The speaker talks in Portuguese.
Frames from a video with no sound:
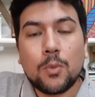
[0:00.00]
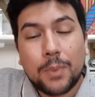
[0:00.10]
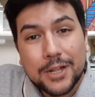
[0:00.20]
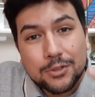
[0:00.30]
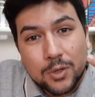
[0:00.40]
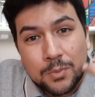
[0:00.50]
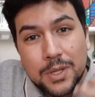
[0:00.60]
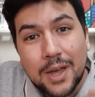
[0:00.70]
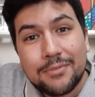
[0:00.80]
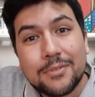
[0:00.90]
Eu passo
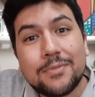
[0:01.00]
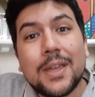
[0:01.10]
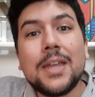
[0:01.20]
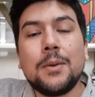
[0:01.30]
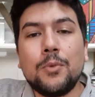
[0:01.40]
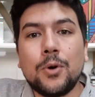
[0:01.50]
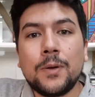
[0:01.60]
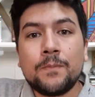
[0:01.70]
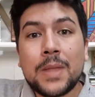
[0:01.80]
a, viver em amor.